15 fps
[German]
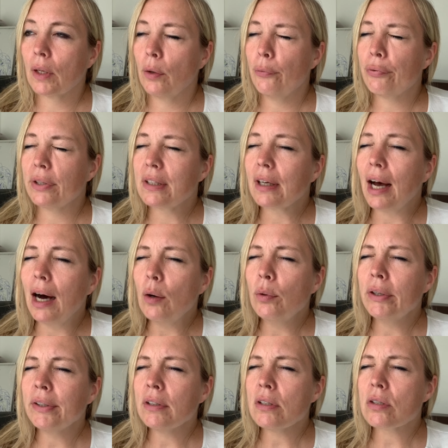
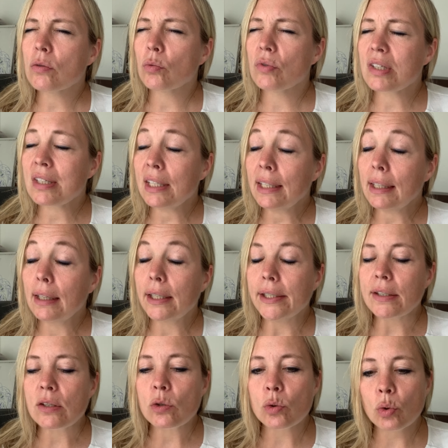vertrauens- und
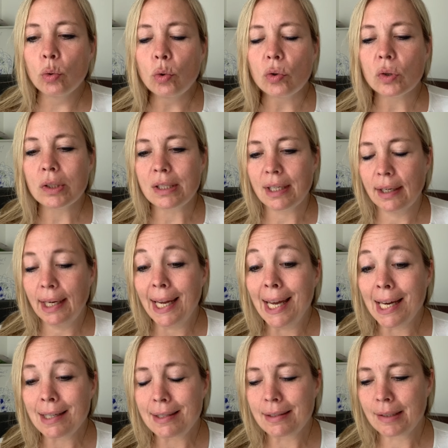sicherheitssuchende
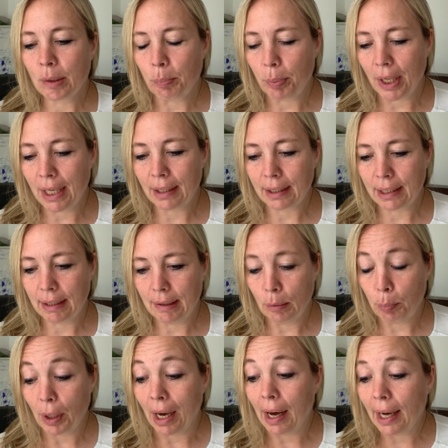Erstgebärende
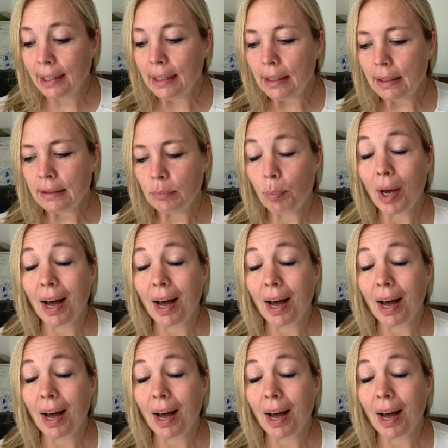behandeln,